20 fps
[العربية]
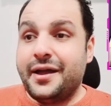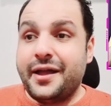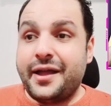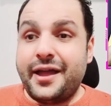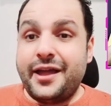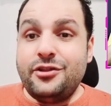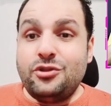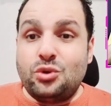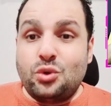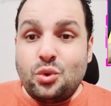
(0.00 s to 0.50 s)

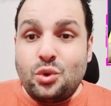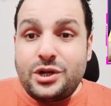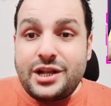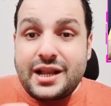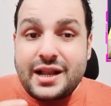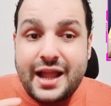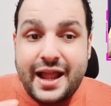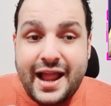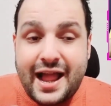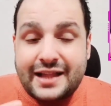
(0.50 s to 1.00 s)
انتوا
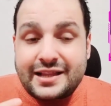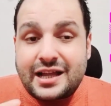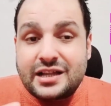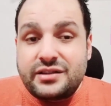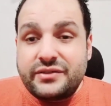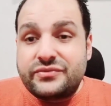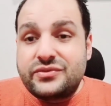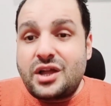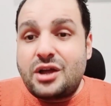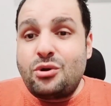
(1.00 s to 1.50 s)
يعني
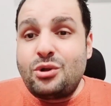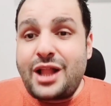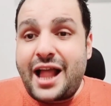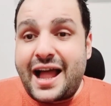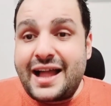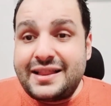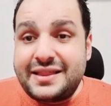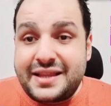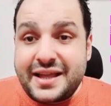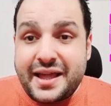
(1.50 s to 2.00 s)
هتفضلوا
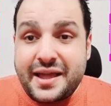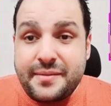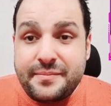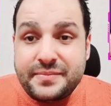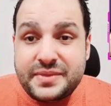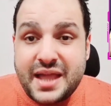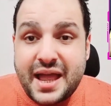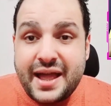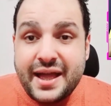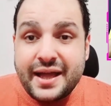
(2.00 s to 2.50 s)
لحد
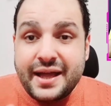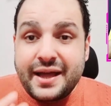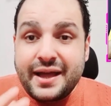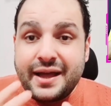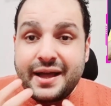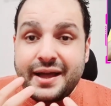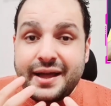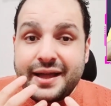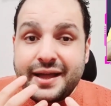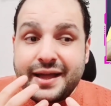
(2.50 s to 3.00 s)
امتى
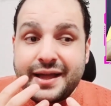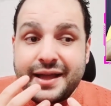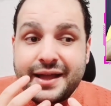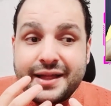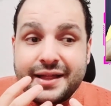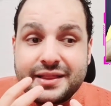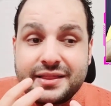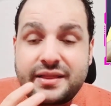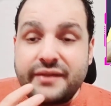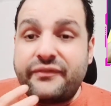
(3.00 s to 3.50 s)

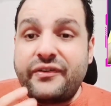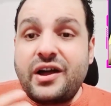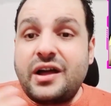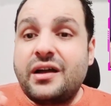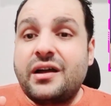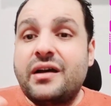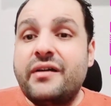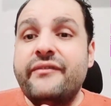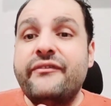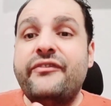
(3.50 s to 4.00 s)

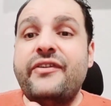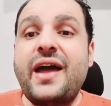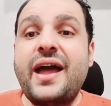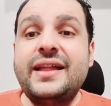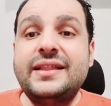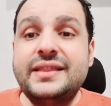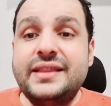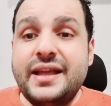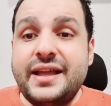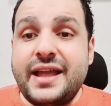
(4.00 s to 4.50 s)
تفخم في
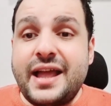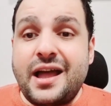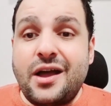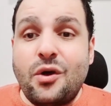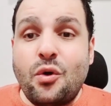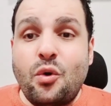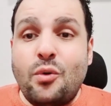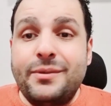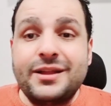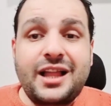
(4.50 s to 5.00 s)
انديه
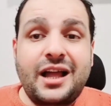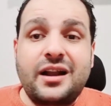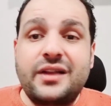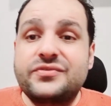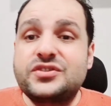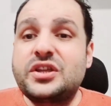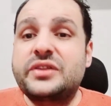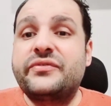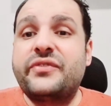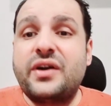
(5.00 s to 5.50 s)
وما
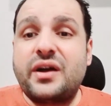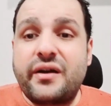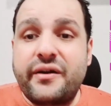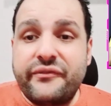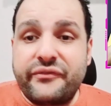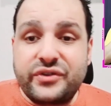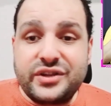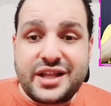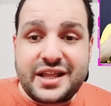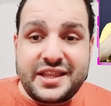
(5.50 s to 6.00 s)
تعرفش تفخم
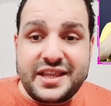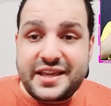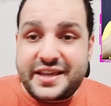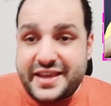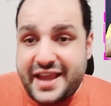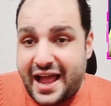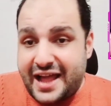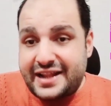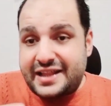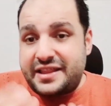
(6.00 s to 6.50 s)
في ناديك
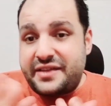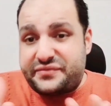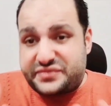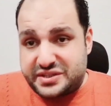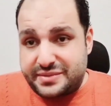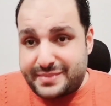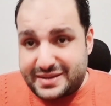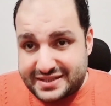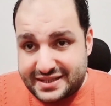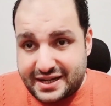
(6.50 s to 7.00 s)
يعني انا
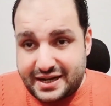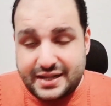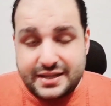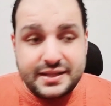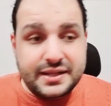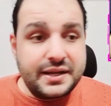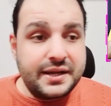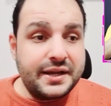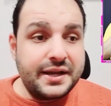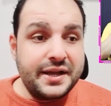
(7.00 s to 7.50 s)
نفسي مثلا
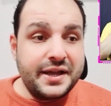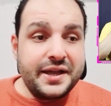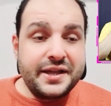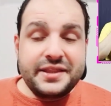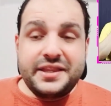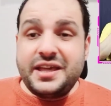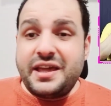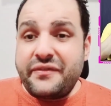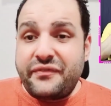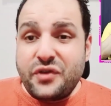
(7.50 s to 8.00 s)

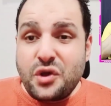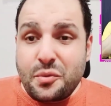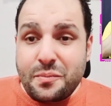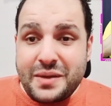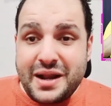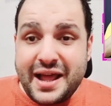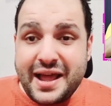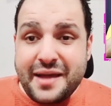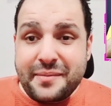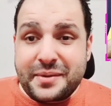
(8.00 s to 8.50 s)
تيجي في يوم من
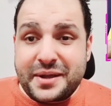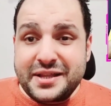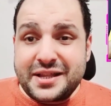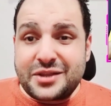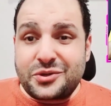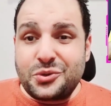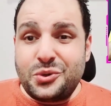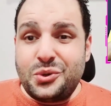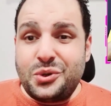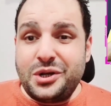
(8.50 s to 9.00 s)
الايام كده
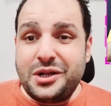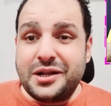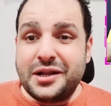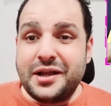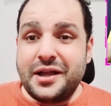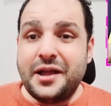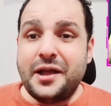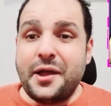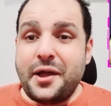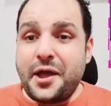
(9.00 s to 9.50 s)
تقول
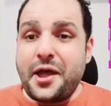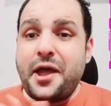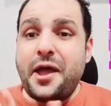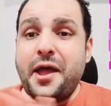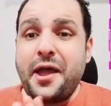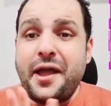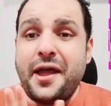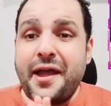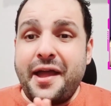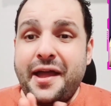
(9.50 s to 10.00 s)

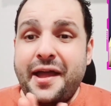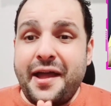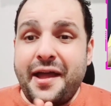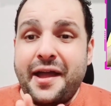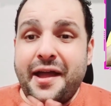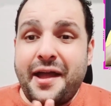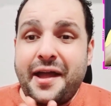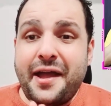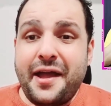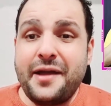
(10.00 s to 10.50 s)

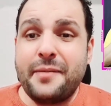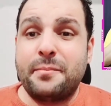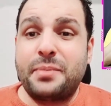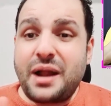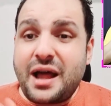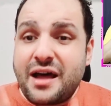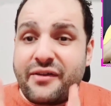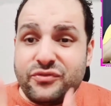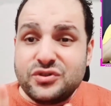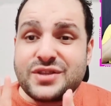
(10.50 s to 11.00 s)
ايه
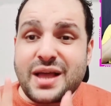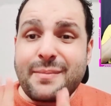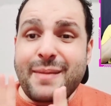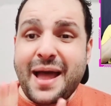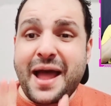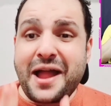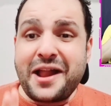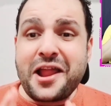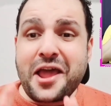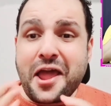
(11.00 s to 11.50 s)
برافو
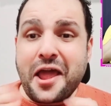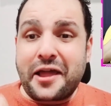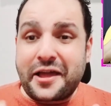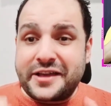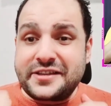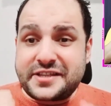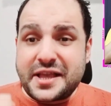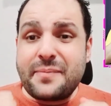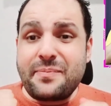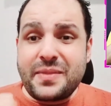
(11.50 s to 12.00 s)
زمالك
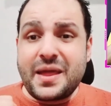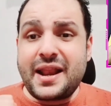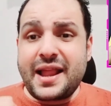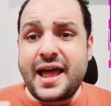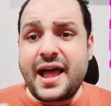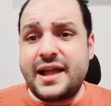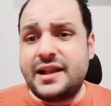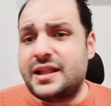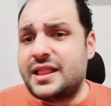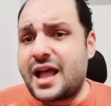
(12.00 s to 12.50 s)
كسبنا
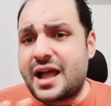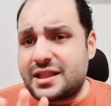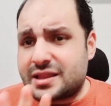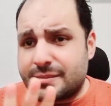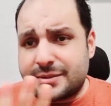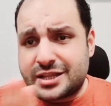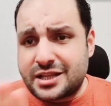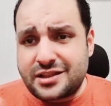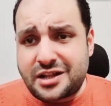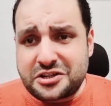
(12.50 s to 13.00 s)
الاهلي لا انت ما
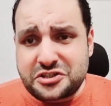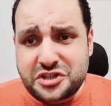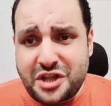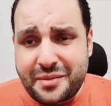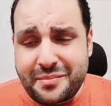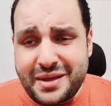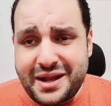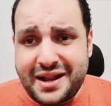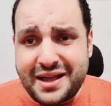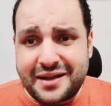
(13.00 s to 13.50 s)
تقدرش
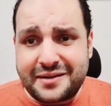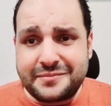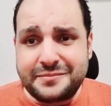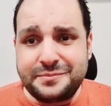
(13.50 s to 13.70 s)
تعملها